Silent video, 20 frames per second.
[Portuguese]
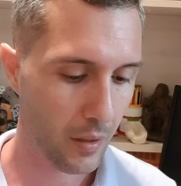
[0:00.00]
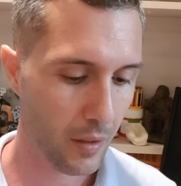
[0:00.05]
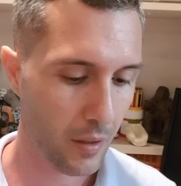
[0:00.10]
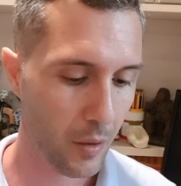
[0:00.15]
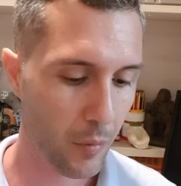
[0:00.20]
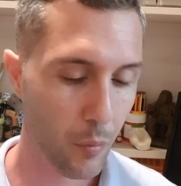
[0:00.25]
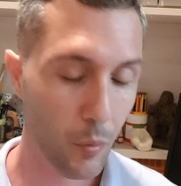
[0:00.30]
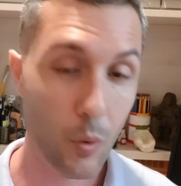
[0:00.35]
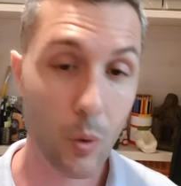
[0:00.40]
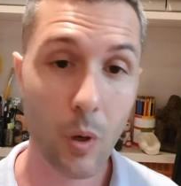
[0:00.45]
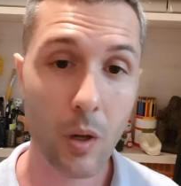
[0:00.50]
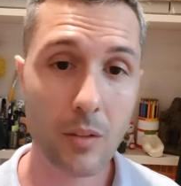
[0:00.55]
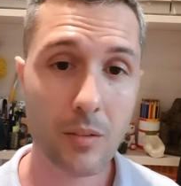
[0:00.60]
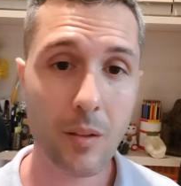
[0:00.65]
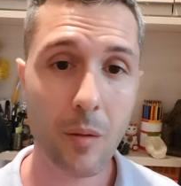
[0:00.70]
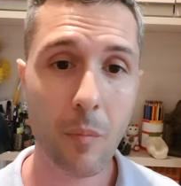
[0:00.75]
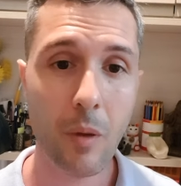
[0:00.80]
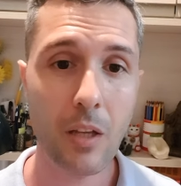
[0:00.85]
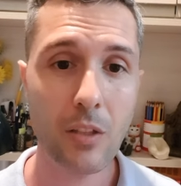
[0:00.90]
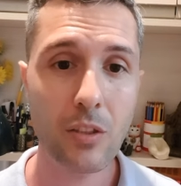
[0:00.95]
E
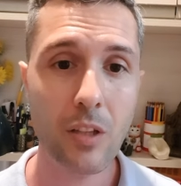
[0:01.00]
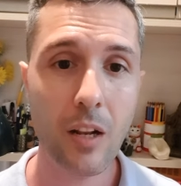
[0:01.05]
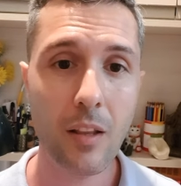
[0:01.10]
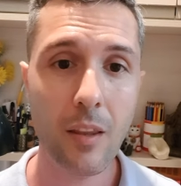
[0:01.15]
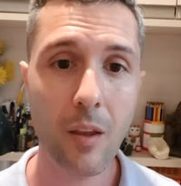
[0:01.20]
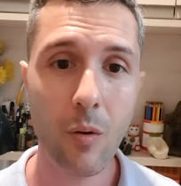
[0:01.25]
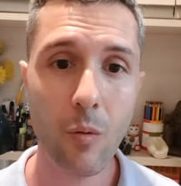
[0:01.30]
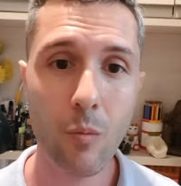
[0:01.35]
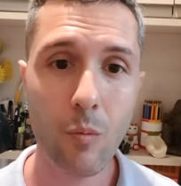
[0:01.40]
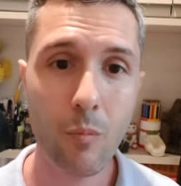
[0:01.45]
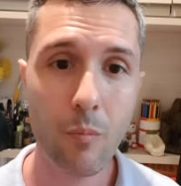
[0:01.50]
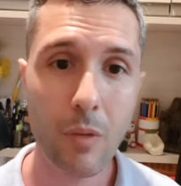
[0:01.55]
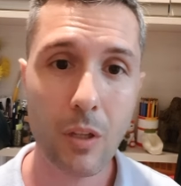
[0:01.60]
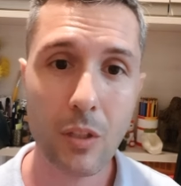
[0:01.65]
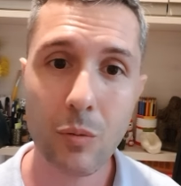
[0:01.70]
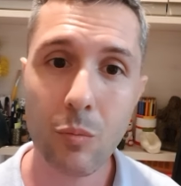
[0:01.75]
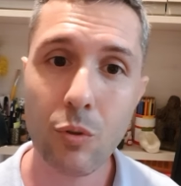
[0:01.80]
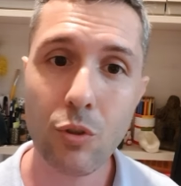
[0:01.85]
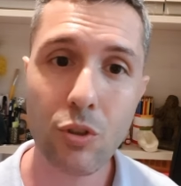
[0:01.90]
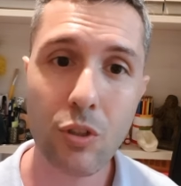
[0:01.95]
curiosamente ele tem o
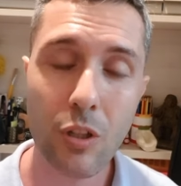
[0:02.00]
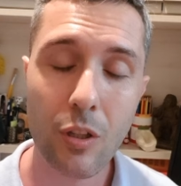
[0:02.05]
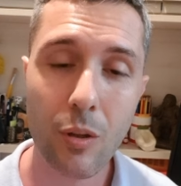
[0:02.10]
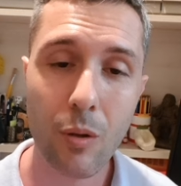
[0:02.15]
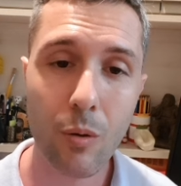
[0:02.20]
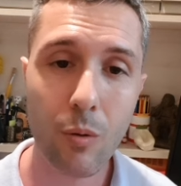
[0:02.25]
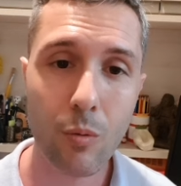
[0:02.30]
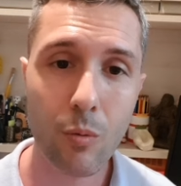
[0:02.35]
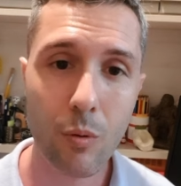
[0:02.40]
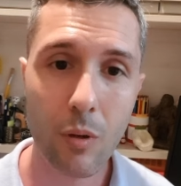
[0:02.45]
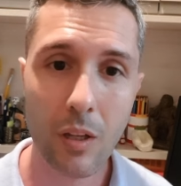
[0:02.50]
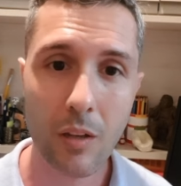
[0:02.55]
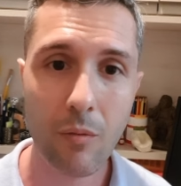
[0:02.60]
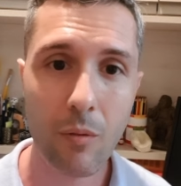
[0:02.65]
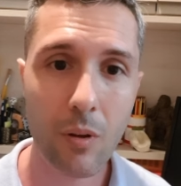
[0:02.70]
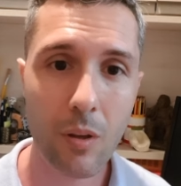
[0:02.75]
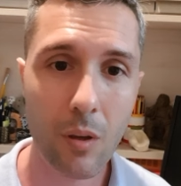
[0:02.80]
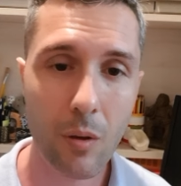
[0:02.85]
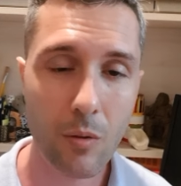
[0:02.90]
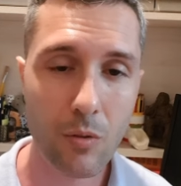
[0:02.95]
mesmo título do
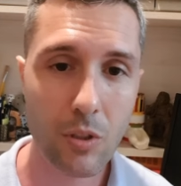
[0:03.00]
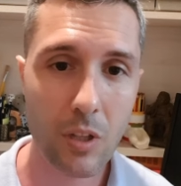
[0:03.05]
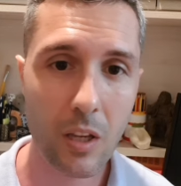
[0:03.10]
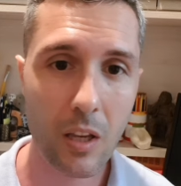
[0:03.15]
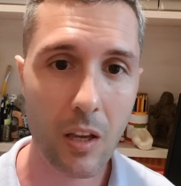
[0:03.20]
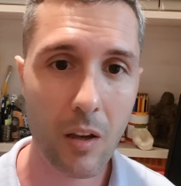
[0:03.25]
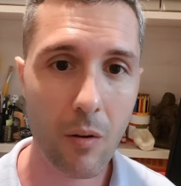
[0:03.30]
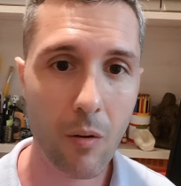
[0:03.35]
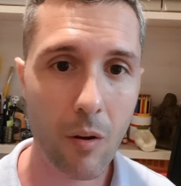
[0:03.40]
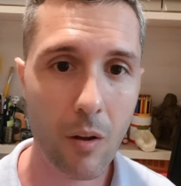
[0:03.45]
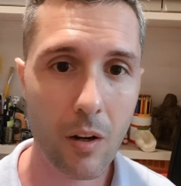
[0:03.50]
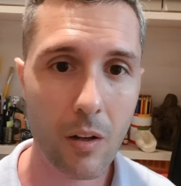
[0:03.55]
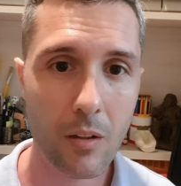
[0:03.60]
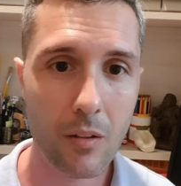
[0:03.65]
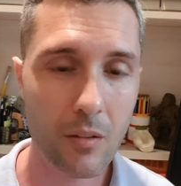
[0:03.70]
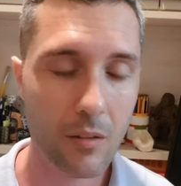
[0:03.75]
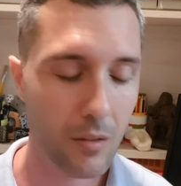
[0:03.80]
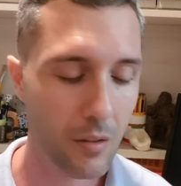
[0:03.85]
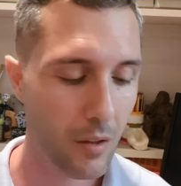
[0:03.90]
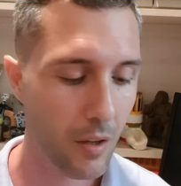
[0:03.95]
livro que eu indiquei agora
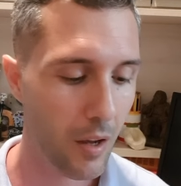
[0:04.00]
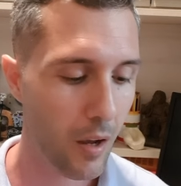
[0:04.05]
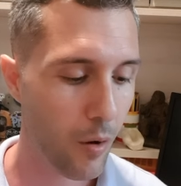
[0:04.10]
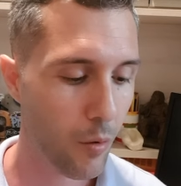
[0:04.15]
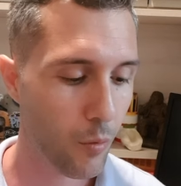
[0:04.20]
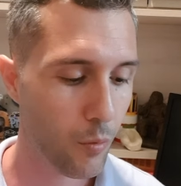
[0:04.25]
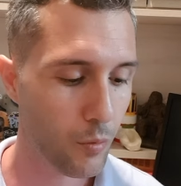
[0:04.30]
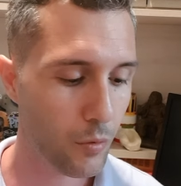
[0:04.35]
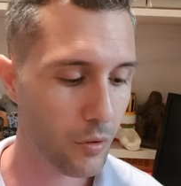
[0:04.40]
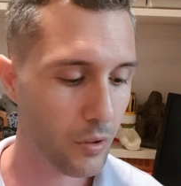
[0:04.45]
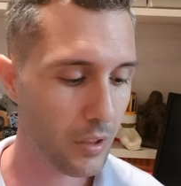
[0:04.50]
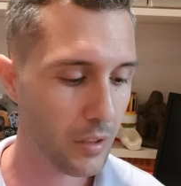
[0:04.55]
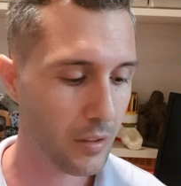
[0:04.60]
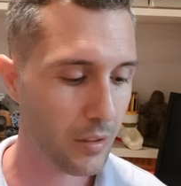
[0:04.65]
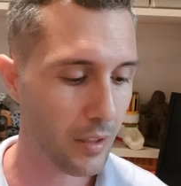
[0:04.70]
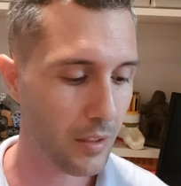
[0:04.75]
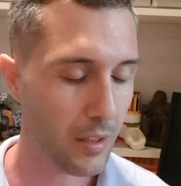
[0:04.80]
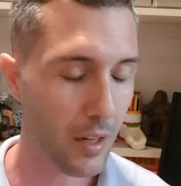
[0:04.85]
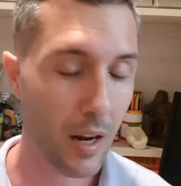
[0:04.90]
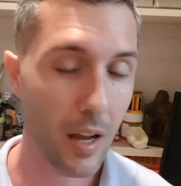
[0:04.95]
alguns dias
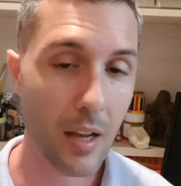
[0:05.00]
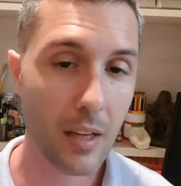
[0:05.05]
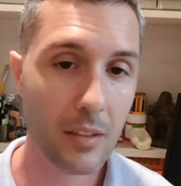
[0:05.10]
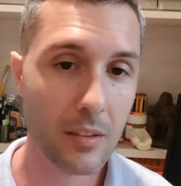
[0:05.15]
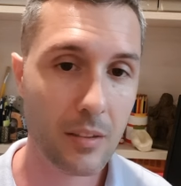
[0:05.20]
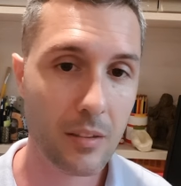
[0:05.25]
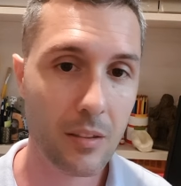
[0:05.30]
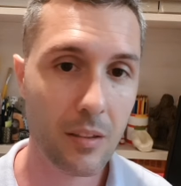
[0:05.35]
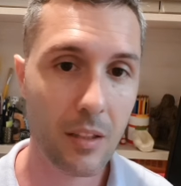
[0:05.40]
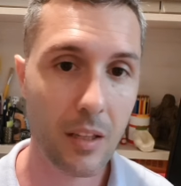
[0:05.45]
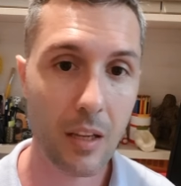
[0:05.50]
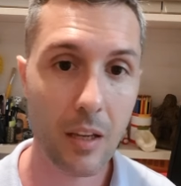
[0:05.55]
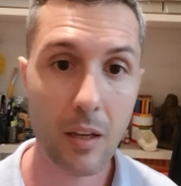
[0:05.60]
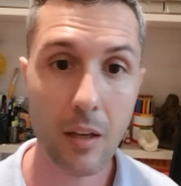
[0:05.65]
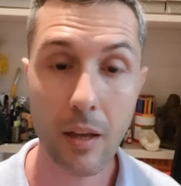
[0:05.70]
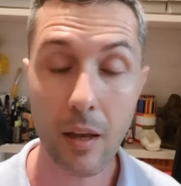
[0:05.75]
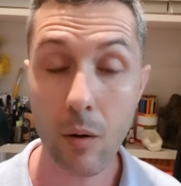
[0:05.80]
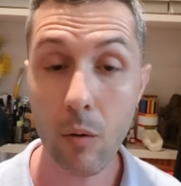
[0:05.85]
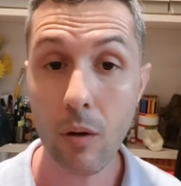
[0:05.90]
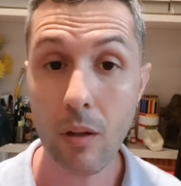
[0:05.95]
atrás, que
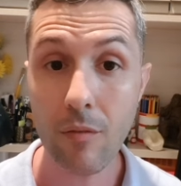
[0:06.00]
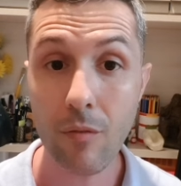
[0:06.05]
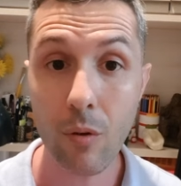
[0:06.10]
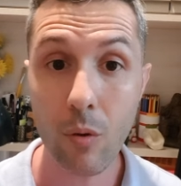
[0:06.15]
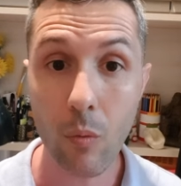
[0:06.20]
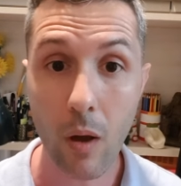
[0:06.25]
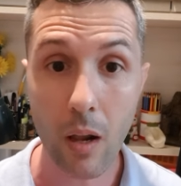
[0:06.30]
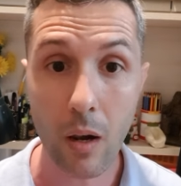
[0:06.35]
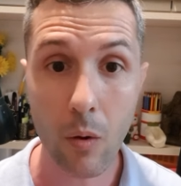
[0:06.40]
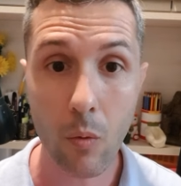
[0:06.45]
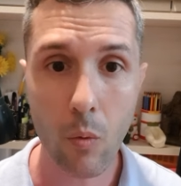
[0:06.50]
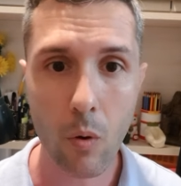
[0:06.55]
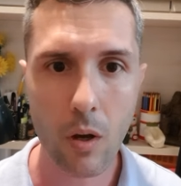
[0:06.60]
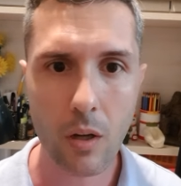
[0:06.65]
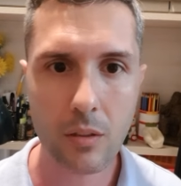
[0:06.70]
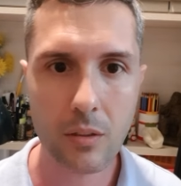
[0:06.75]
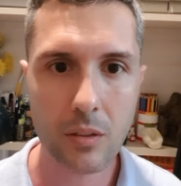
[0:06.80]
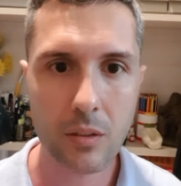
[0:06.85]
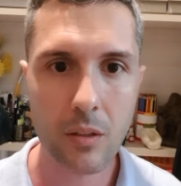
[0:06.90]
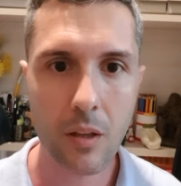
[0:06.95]
era um livro do Alan
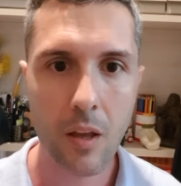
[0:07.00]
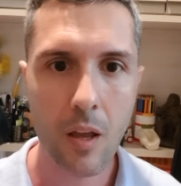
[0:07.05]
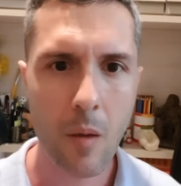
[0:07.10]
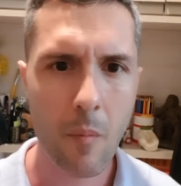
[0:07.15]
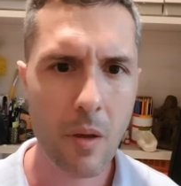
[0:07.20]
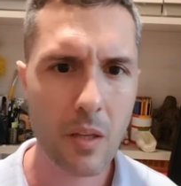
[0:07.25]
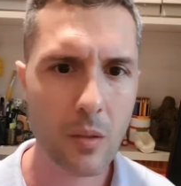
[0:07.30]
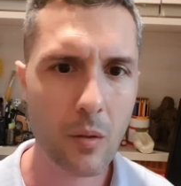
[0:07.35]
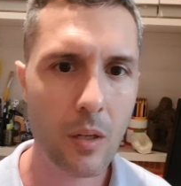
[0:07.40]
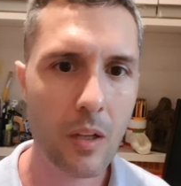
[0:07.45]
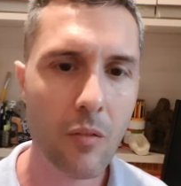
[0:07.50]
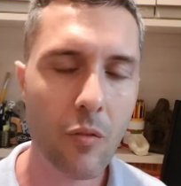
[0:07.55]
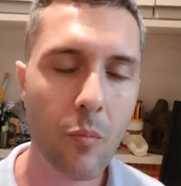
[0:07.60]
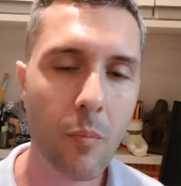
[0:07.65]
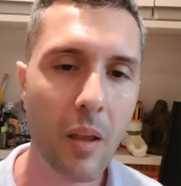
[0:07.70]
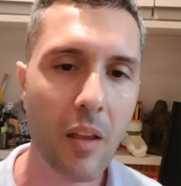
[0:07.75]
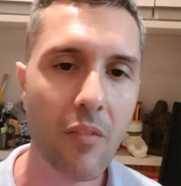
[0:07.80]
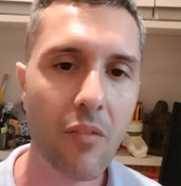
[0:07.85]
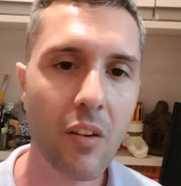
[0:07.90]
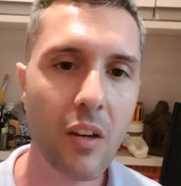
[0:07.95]
Watts, mas é um livro
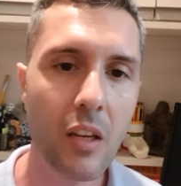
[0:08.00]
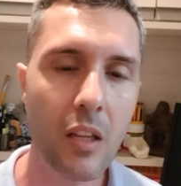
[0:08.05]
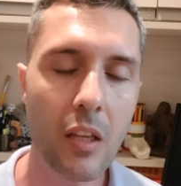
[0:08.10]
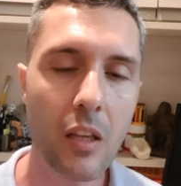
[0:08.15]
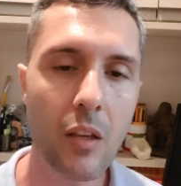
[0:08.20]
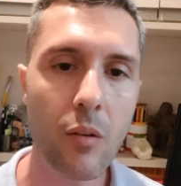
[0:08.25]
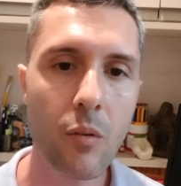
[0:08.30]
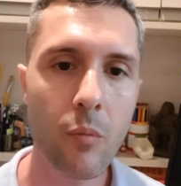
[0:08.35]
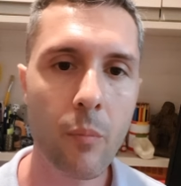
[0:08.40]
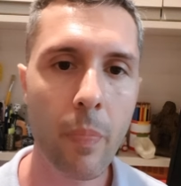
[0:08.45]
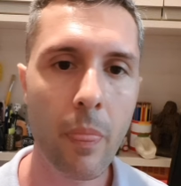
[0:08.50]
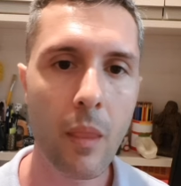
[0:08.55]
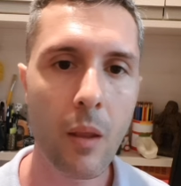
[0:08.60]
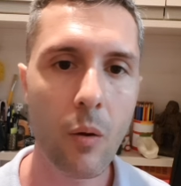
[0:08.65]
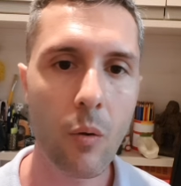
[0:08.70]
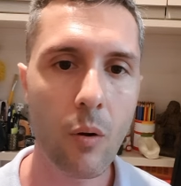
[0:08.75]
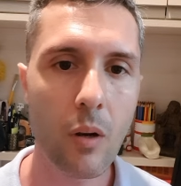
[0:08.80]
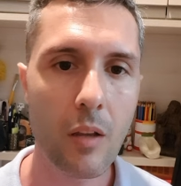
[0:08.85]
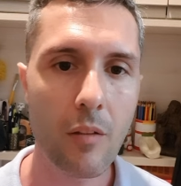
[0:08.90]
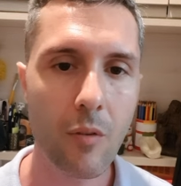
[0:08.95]
bem fininho,
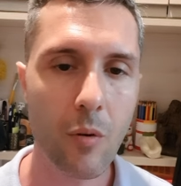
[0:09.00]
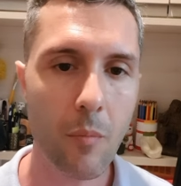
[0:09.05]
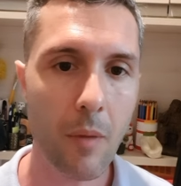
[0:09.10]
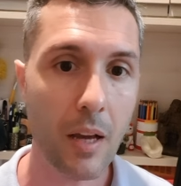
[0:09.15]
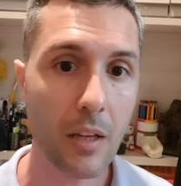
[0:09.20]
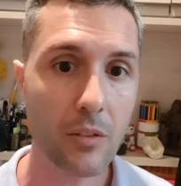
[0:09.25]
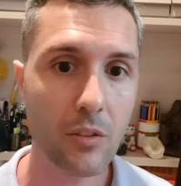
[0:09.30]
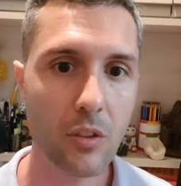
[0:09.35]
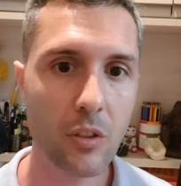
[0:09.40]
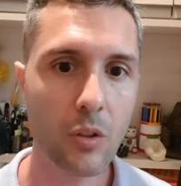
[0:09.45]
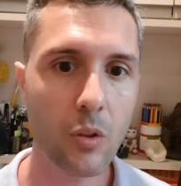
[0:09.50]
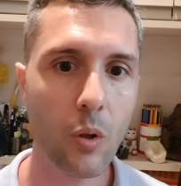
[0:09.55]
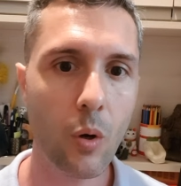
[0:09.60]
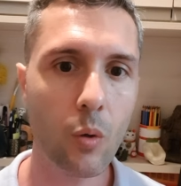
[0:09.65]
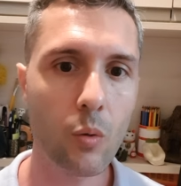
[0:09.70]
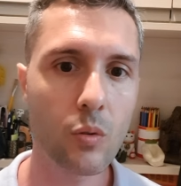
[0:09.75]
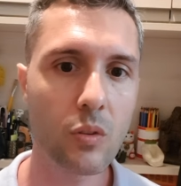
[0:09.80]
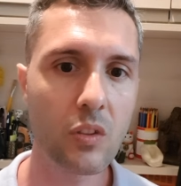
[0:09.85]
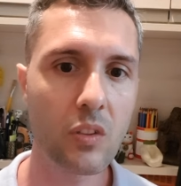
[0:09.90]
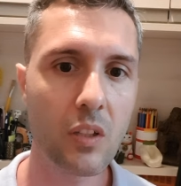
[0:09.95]
um livro mais de
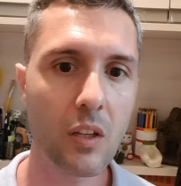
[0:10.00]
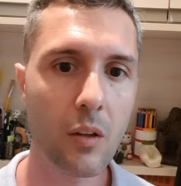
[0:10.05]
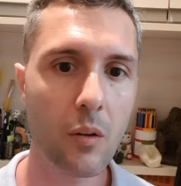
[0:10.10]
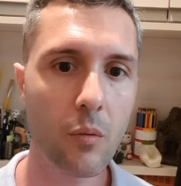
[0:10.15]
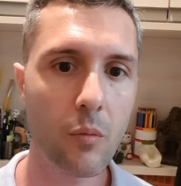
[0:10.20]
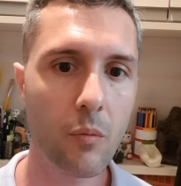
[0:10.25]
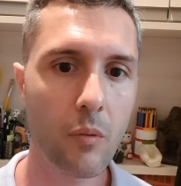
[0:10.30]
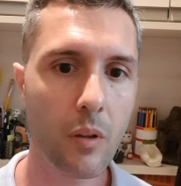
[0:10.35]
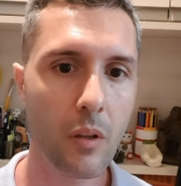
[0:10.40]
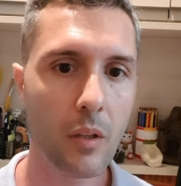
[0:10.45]
introdução,